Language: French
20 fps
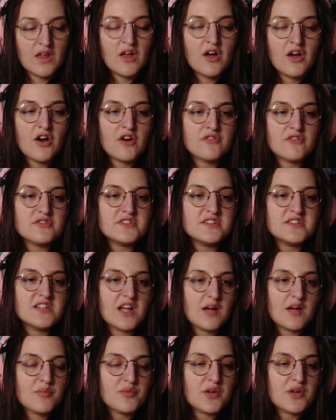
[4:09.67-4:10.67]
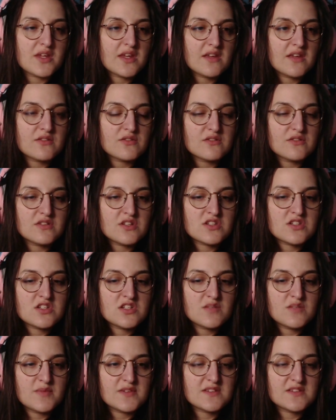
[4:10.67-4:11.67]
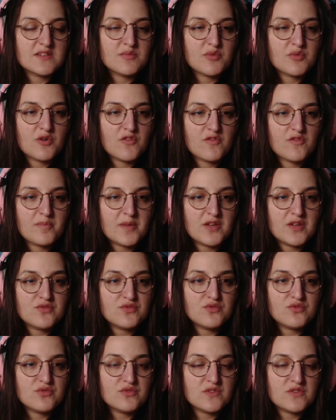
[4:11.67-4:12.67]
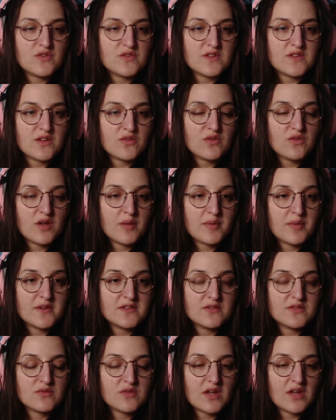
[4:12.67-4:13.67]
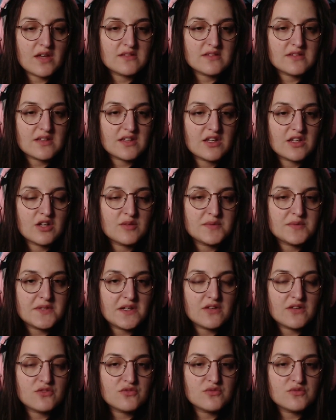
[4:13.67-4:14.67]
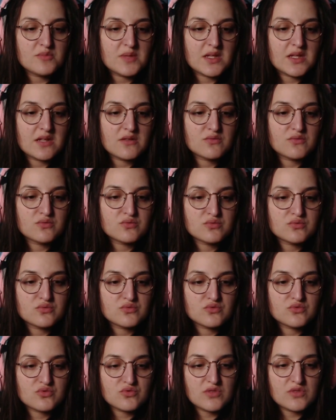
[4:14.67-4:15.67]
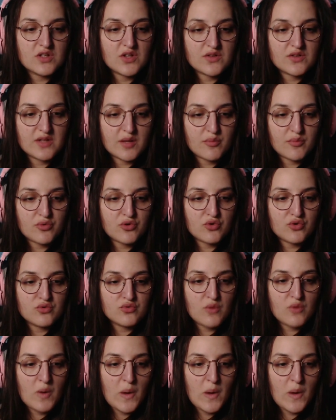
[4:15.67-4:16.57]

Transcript: en fait, il est un peu agaçant, Denji, parce qu'il prend pas du tout ça au sérieux. Après, c'est son caractère qui est comme ça et tout, mais du coup, il en est un peu relou.